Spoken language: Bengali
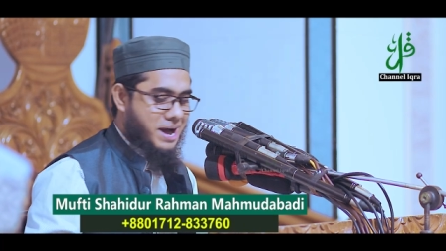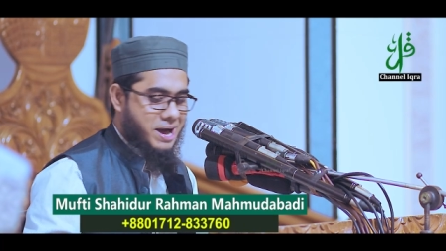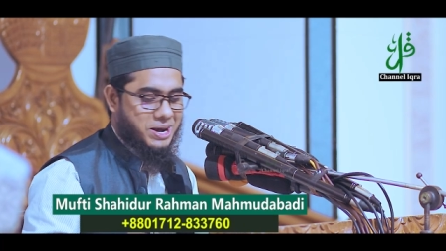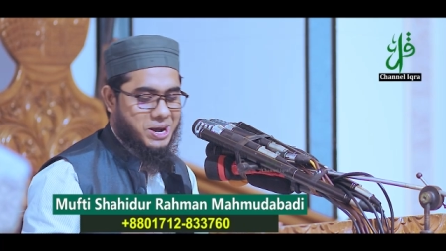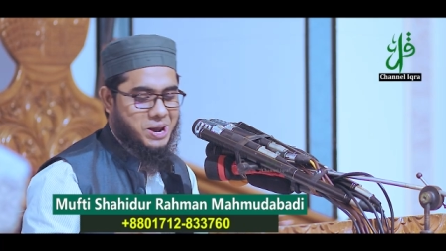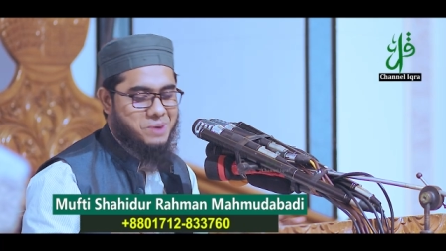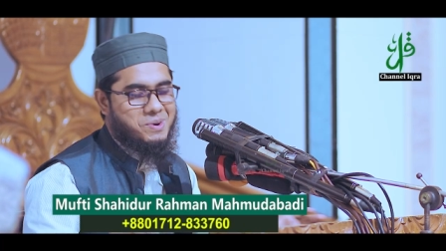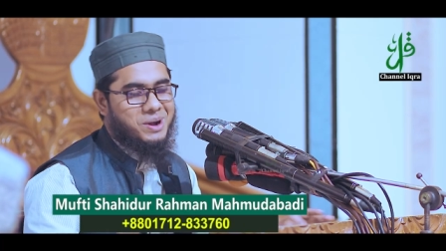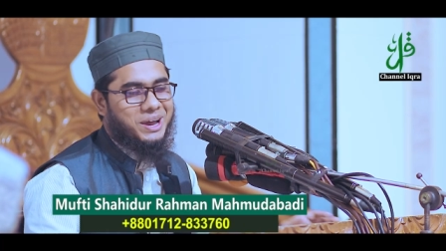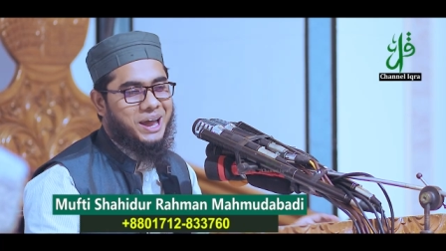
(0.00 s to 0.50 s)

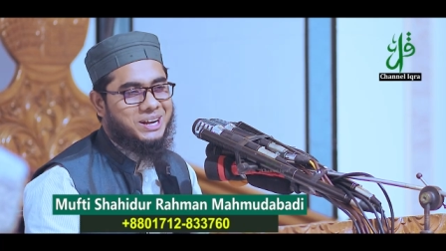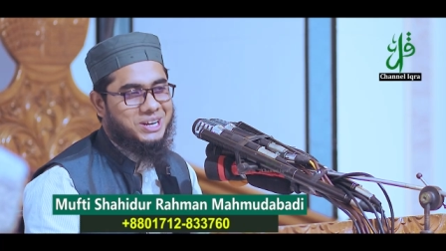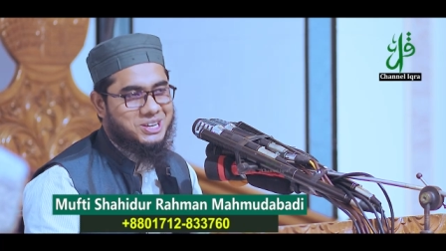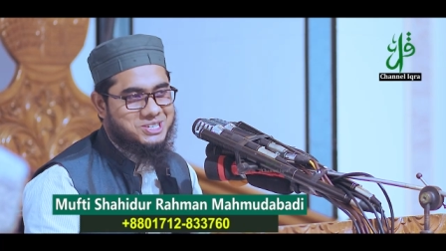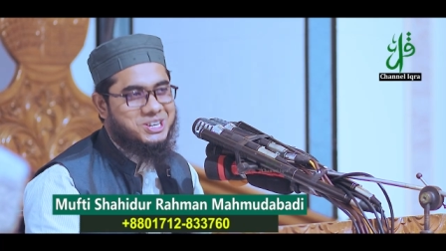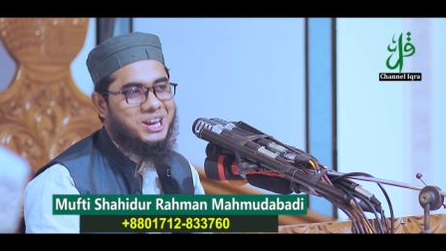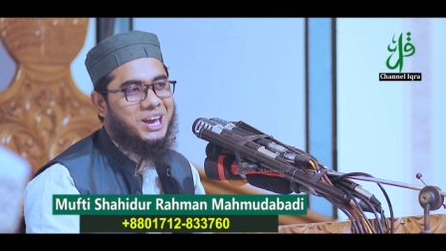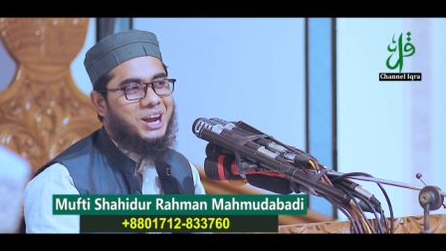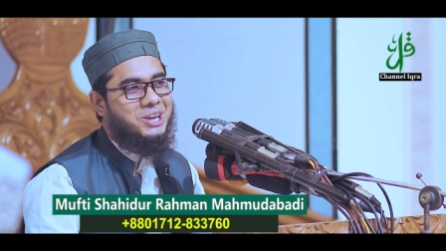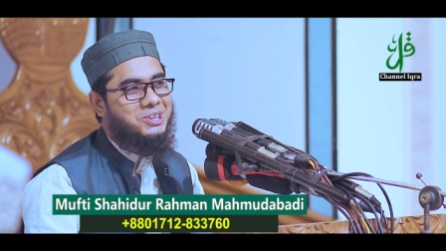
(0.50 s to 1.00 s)
আল্লাহ আমাকে একটা
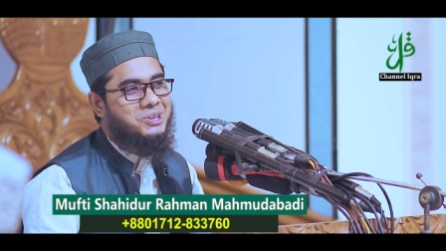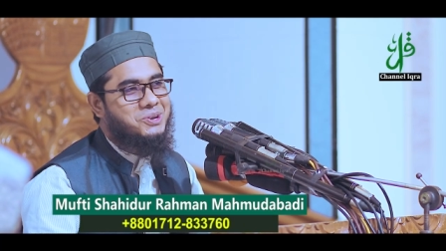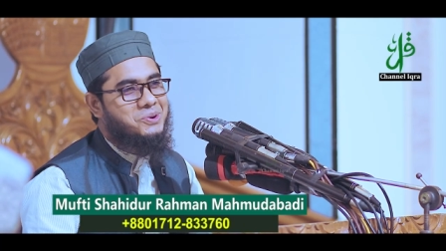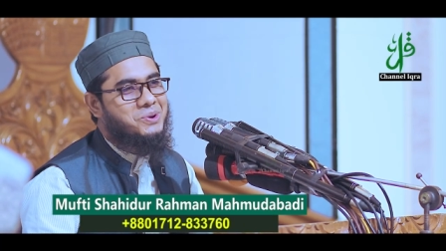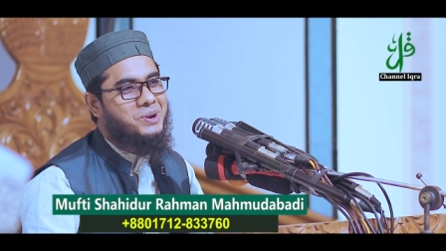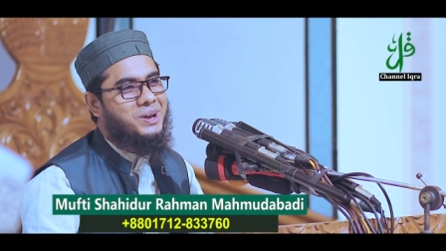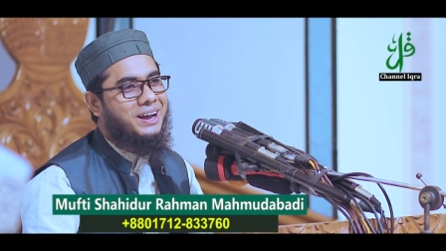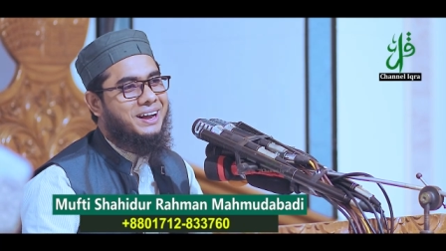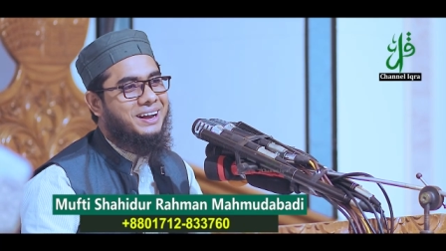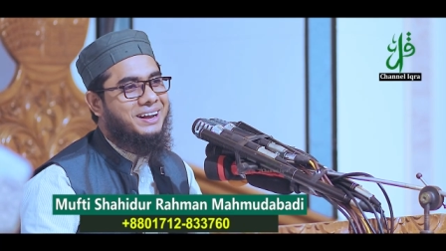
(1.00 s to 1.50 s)
ছেলে দেও
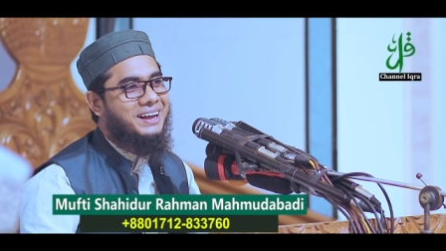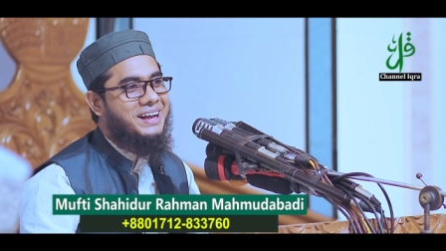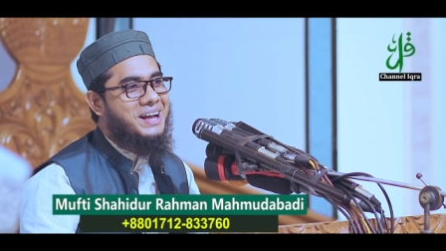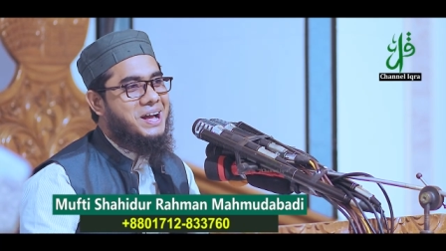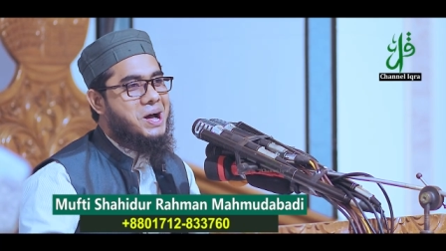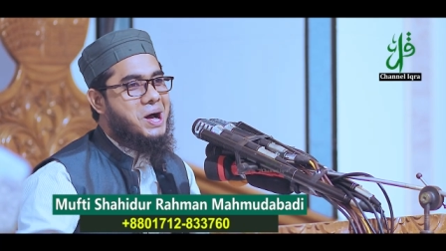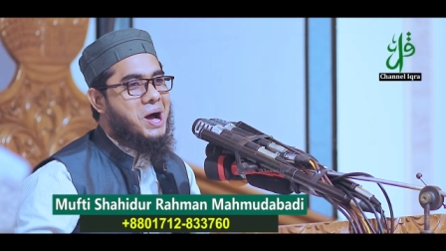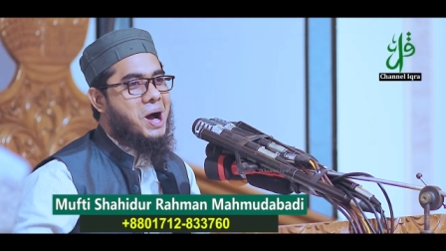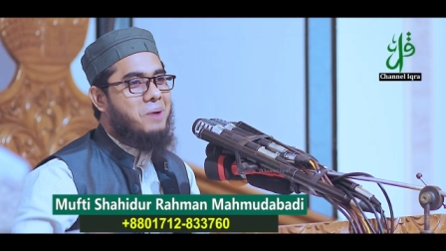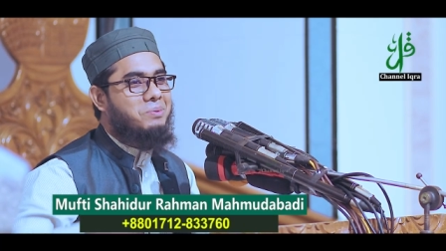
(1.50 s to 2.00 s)
না
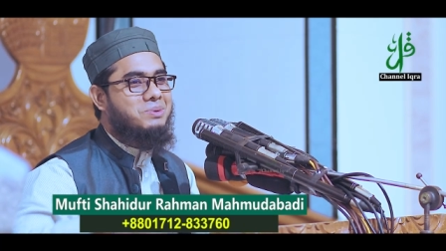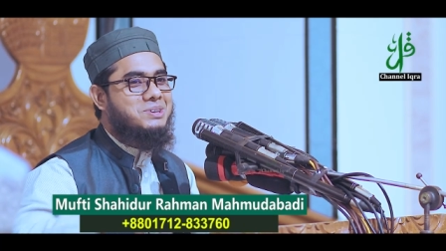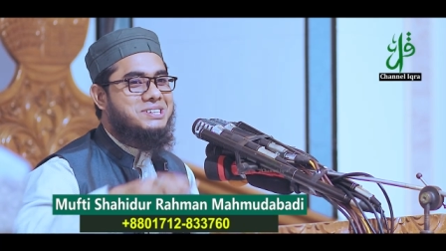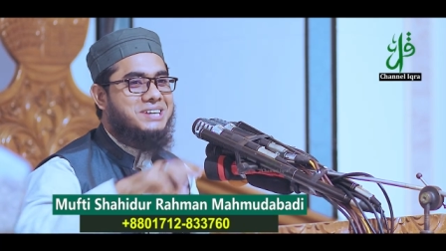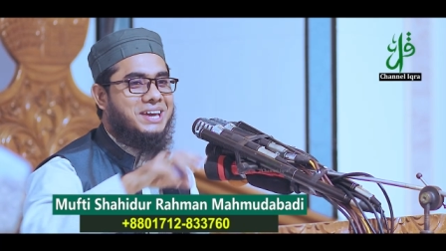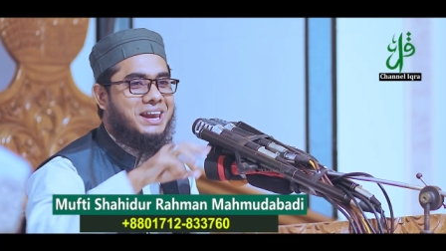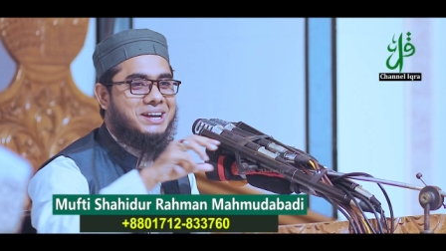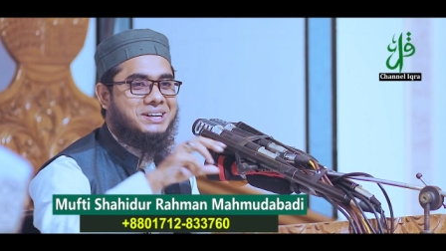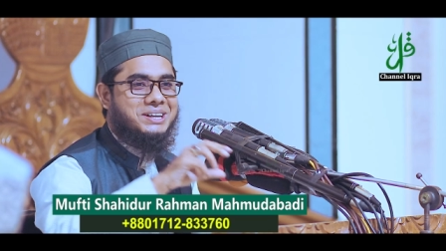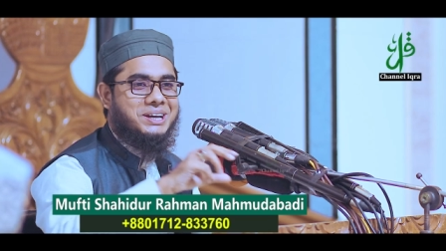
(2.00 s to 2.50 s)
আমি
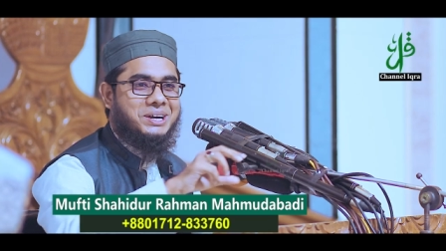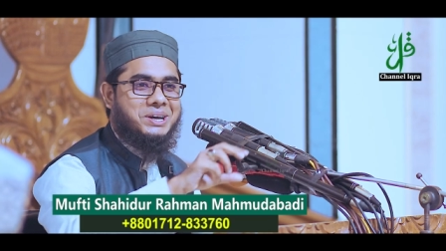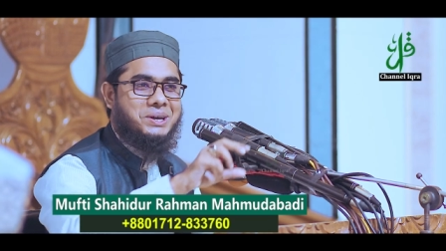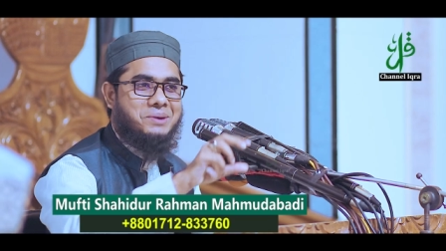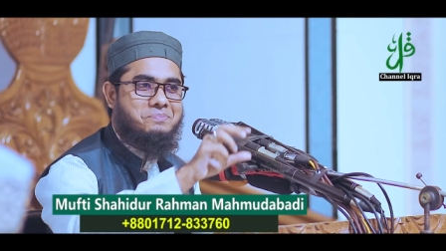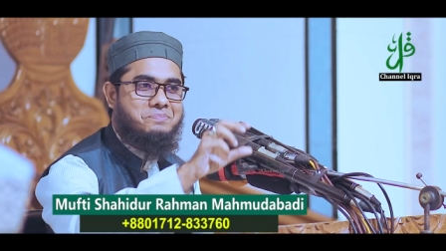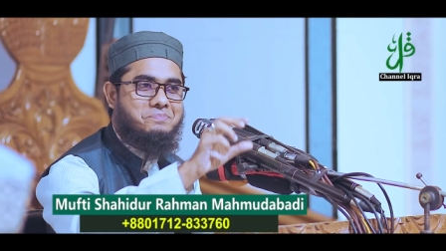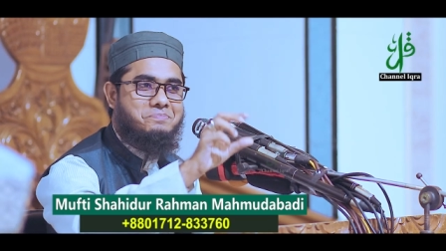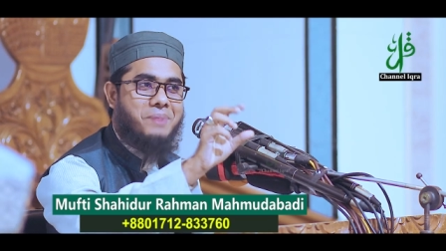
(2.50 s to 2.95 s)
ছেলেটাকে